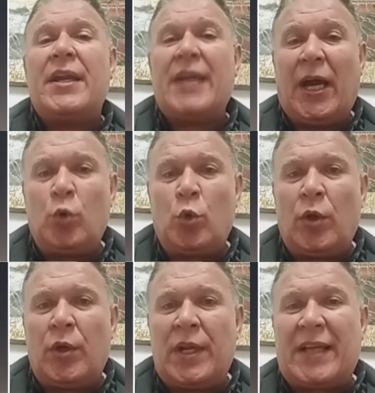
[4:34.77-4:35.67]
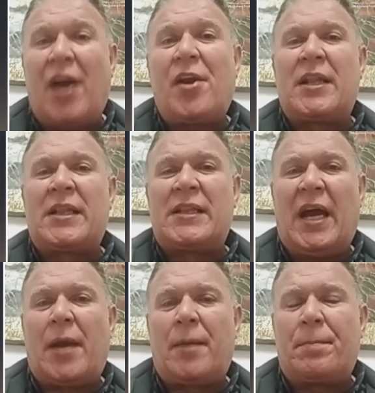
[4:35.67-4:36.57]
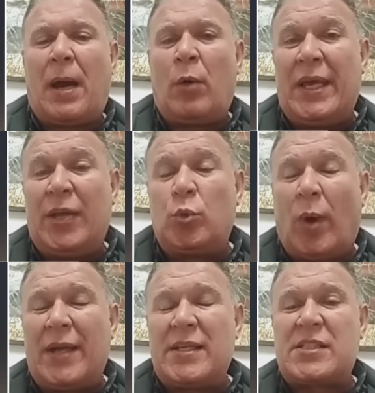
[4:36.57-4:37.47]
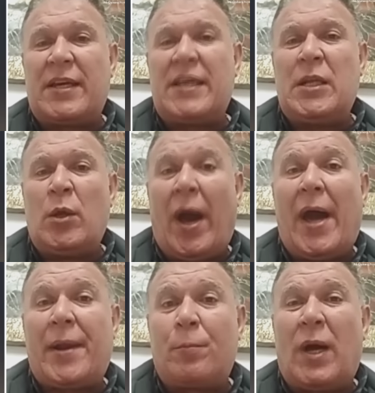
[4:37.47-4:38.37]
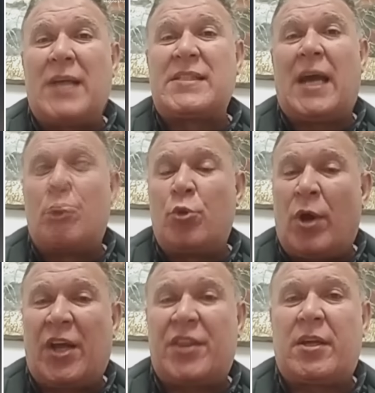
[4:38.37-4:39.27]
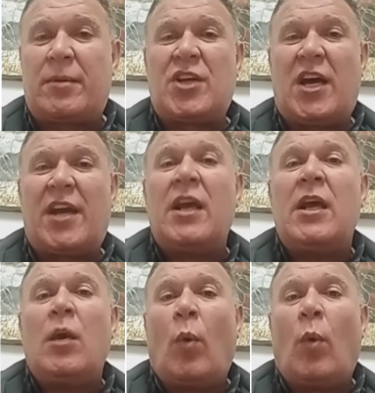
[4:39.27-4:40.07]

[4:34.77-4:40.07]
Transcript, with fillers: نحن نتعرض لحرب او لعدوان اسرائيلي وحرب واسعه منذ اكثر من شهر